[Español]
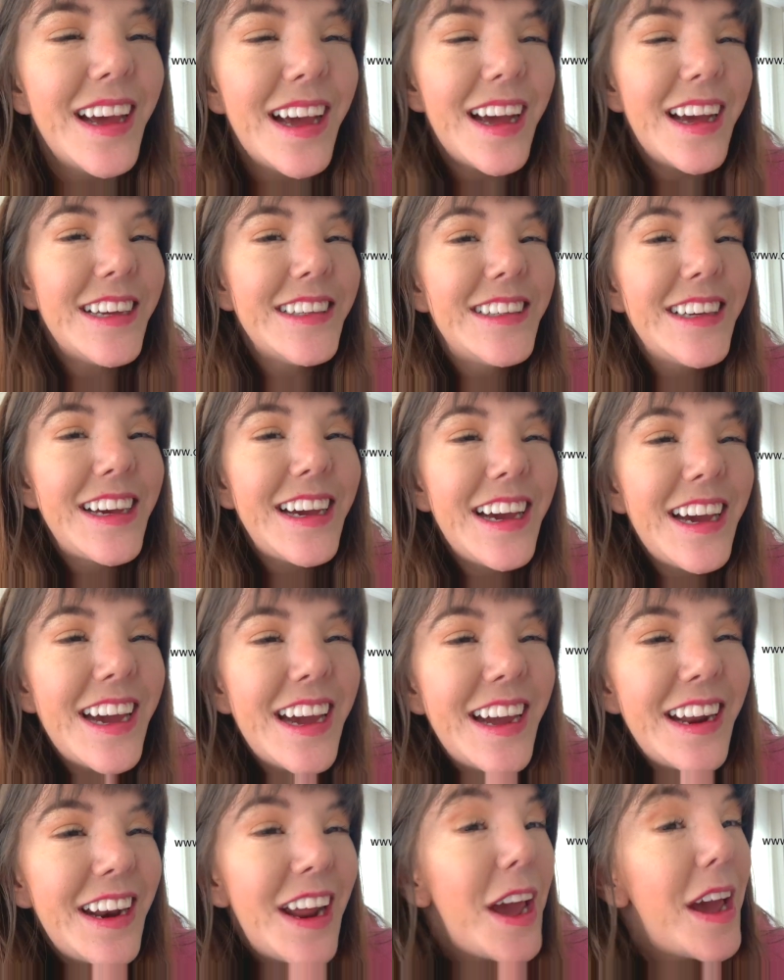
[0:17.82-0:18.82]
Así que
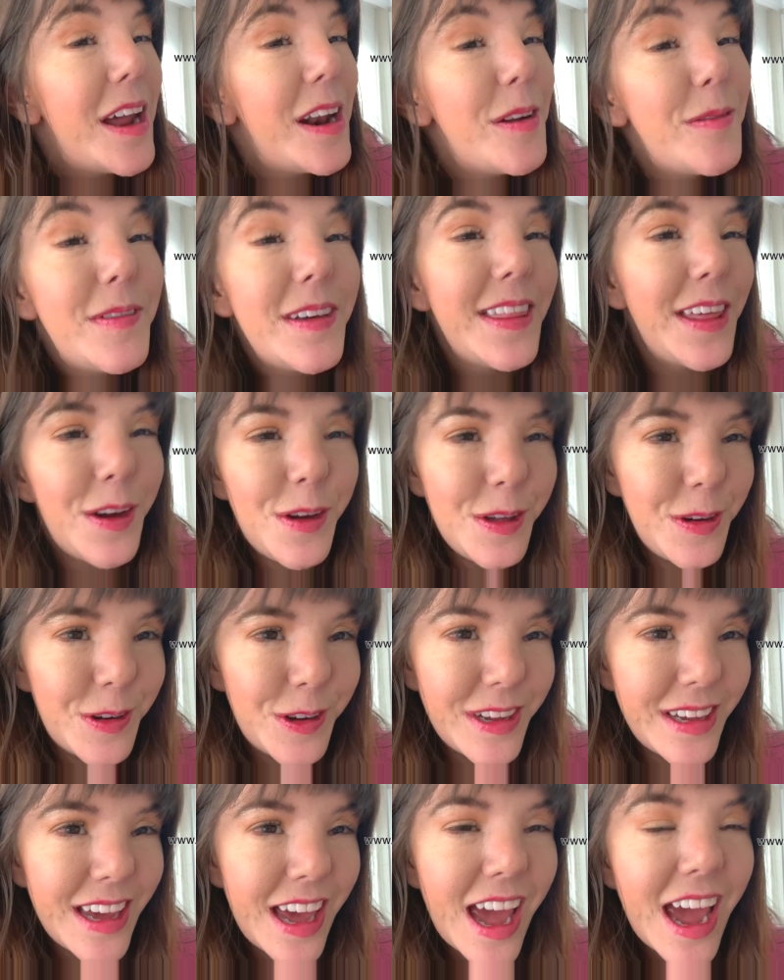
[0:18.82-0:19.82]
en el video de
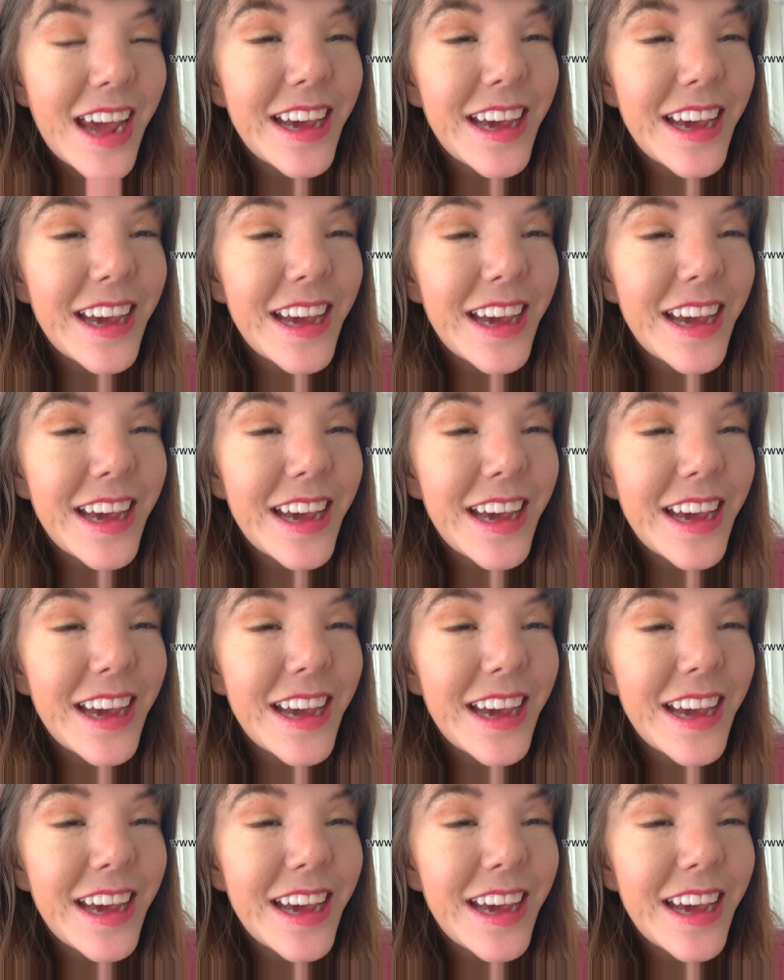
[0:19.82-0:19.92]
hoy